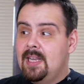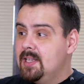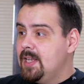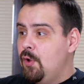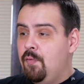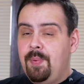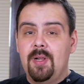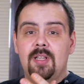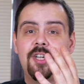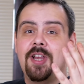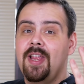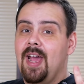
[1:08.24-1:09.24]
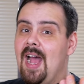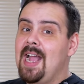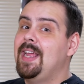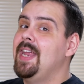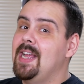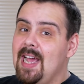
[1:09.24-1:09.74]
Залезаю в приложение
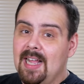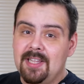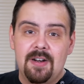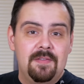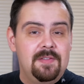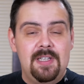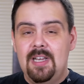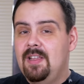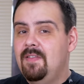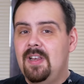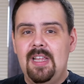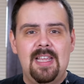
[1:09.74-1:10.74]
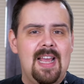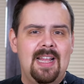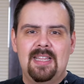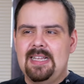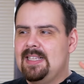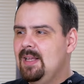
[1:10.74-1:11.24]
агрегаторов, Delivery,
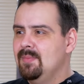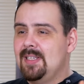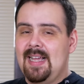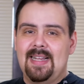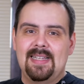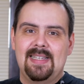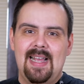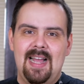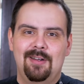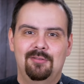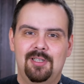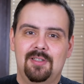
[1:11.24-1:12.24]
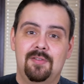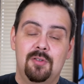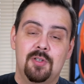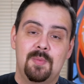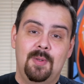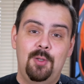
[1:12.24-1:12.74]
Яндекс, там Заказака, вот это
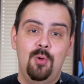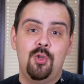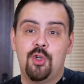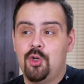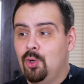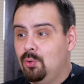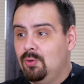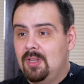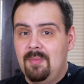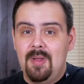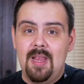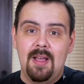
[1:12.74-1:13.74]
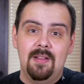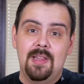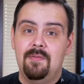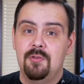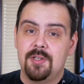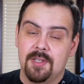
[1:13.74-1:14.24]
все смотрю, что тут до меня
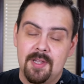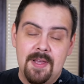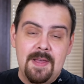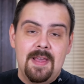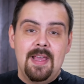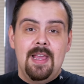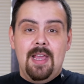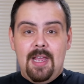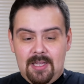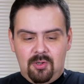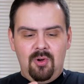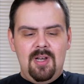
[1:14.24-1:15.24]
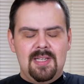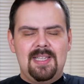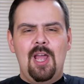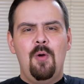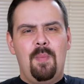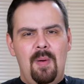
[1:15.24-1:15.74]
довозят. И такой
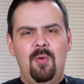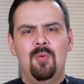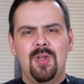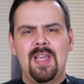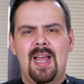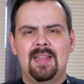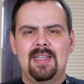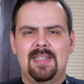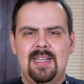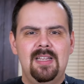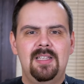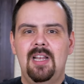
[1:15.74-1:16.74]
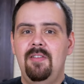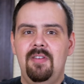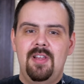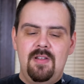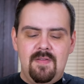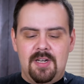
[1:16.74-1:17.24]
листаю, по-моему, Яндекс или
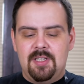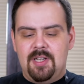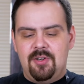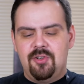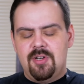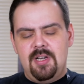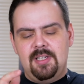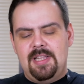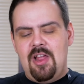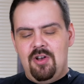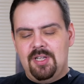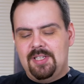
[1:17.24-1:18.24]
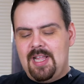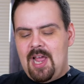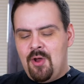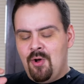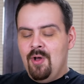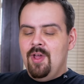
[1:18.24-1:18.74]
Delivery, неважно, короче, листаю,
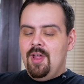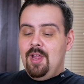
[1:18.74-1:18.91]
листаю,